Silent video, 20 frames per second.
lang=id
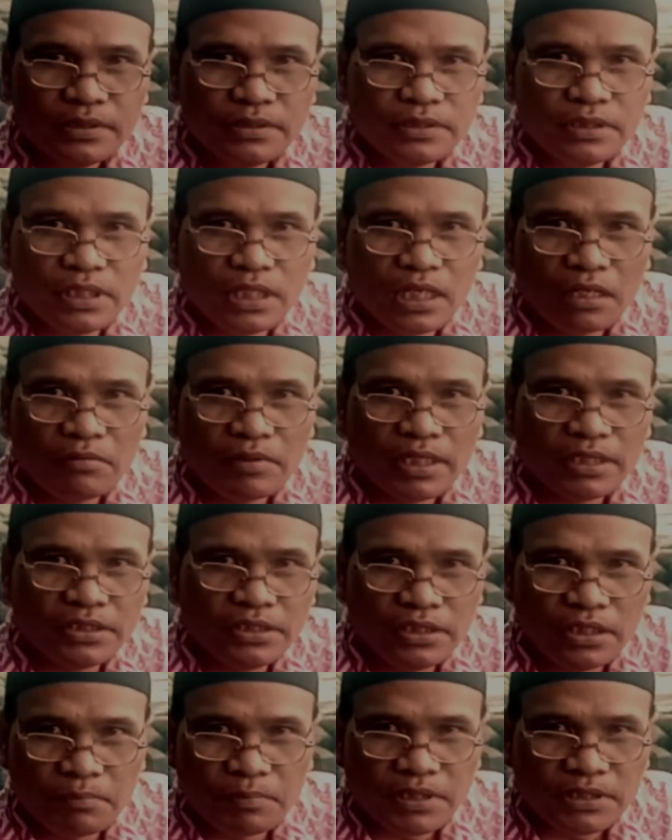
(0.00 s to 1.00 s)
Di dalam
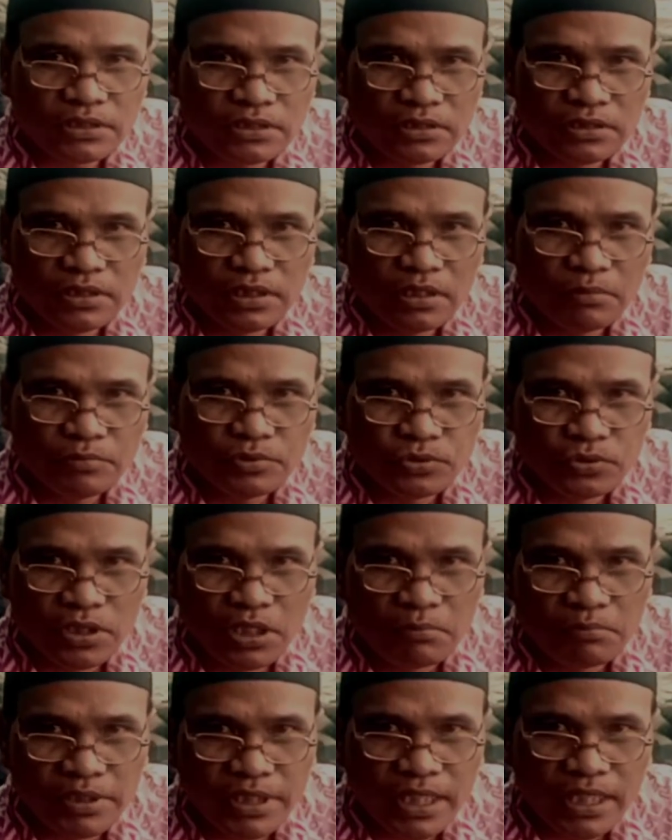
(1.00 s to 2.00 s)
hatinya pasti dia
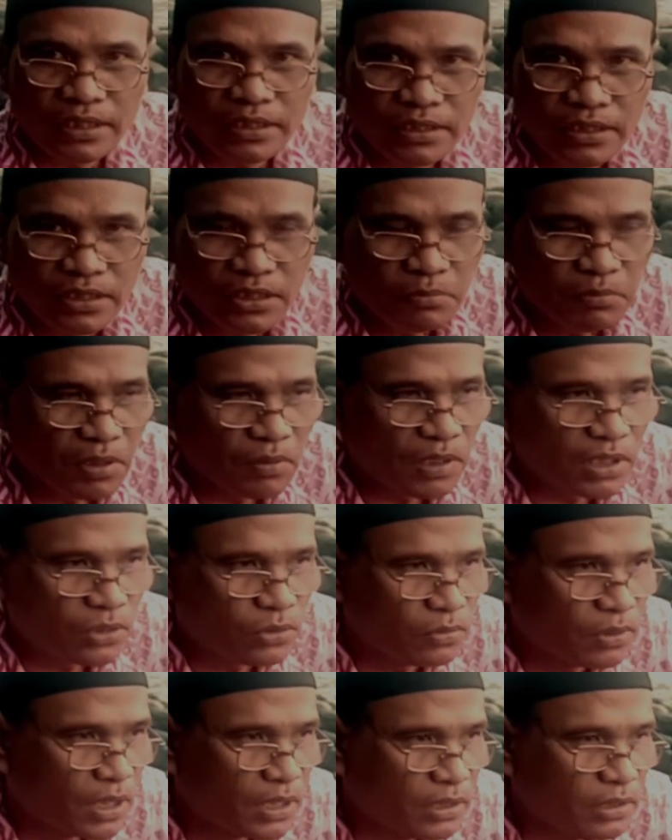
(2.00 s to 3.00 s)
sudah meyakini bahwa
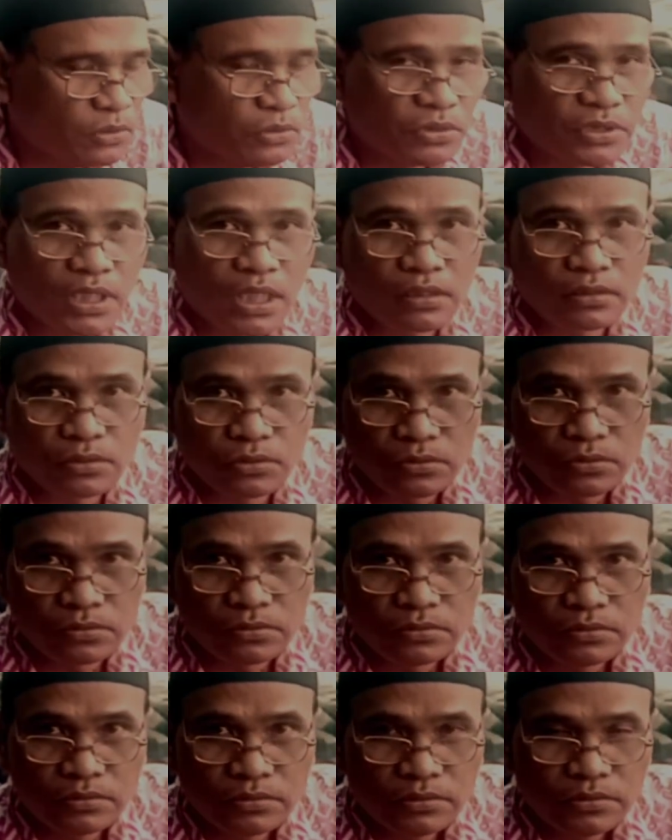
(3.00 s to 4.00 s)
Tuhan itu satu.
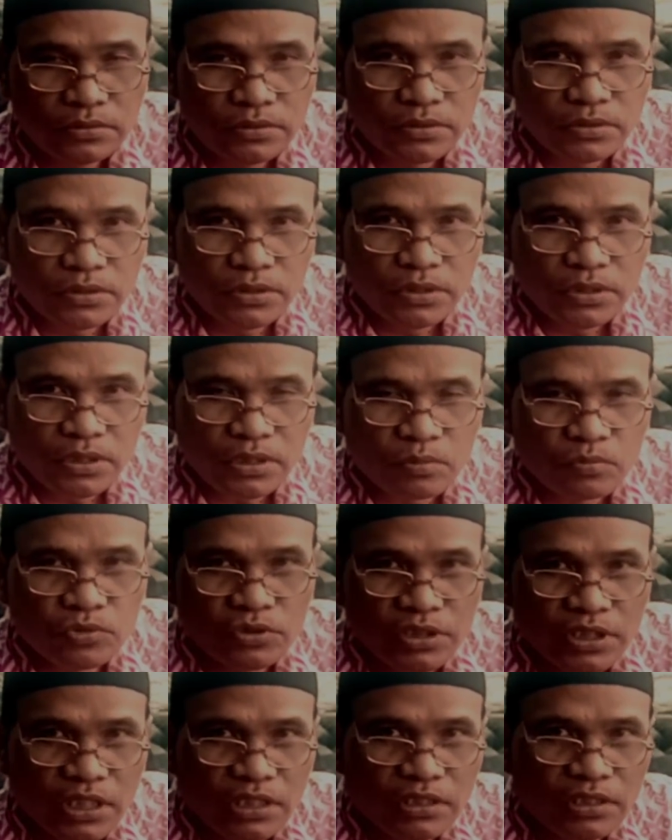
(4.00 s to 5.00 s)

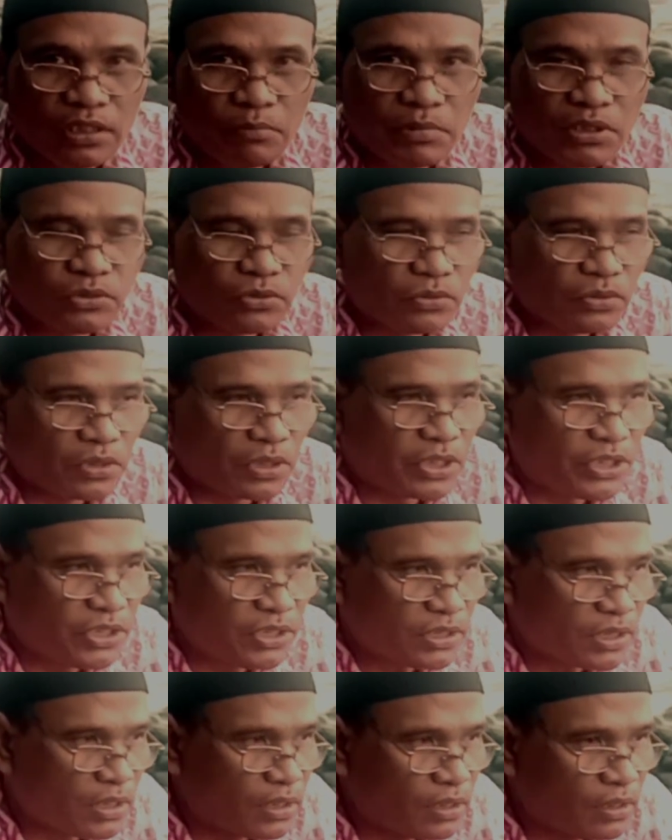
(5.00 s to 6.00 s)
Kemudian dia masuk
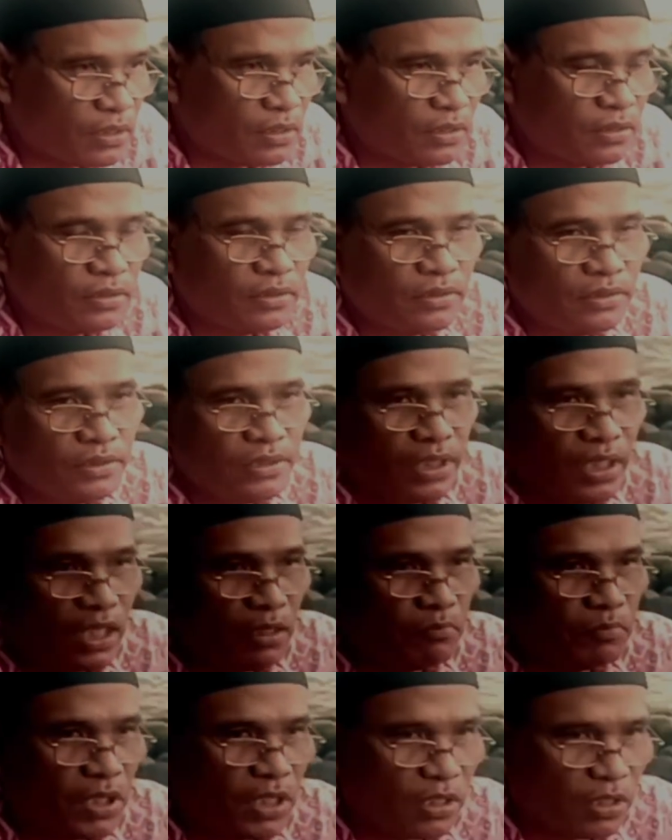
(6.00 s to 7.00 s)
Kristen
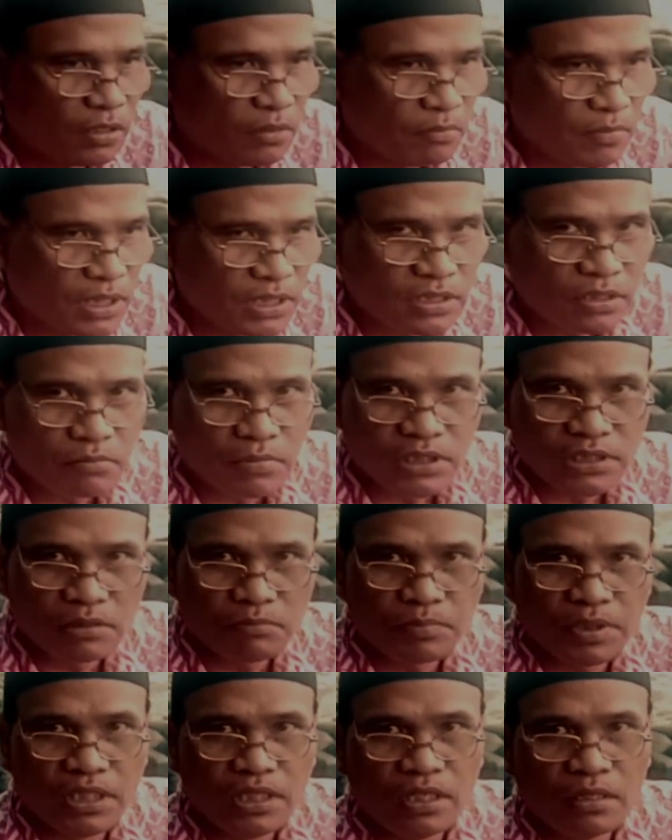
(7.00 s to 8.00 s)
dengan
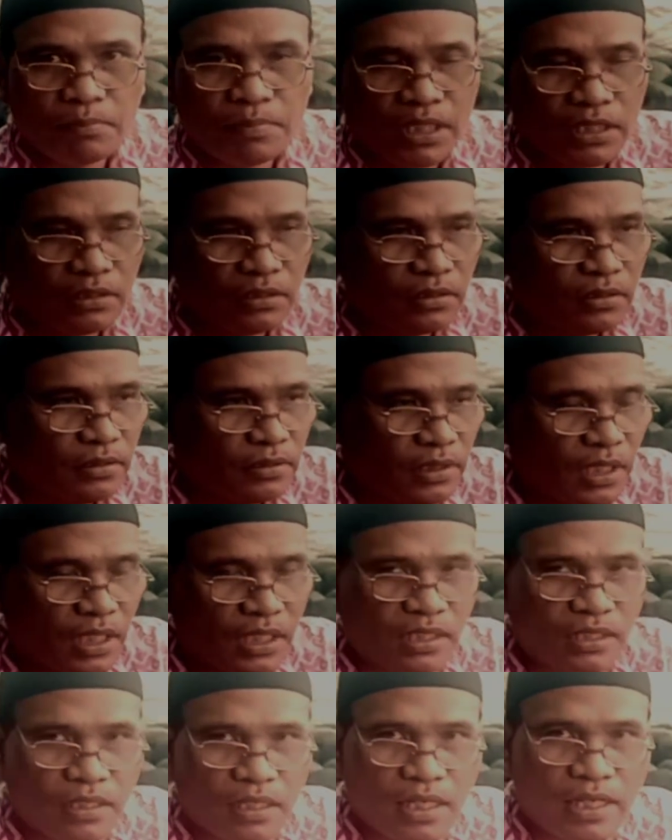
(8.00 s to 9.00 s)
bermacam-macam pendapat
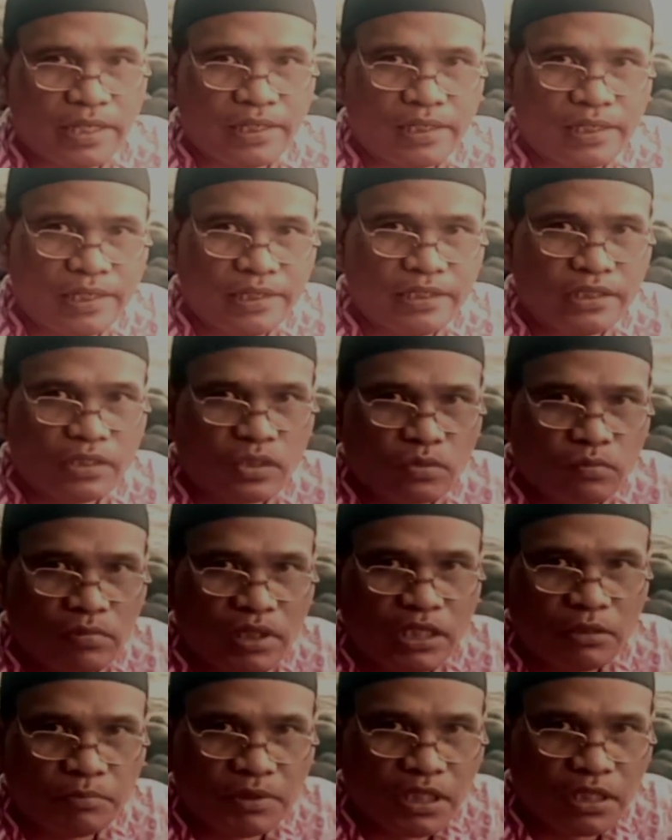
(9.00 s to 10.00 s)
karena lain-lain denom
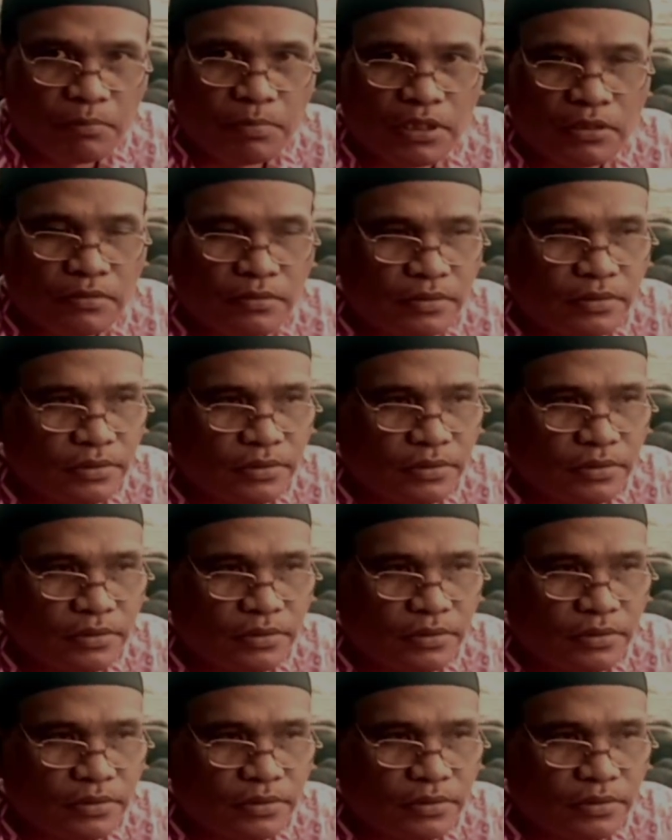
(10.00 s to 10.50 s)
lain pendapat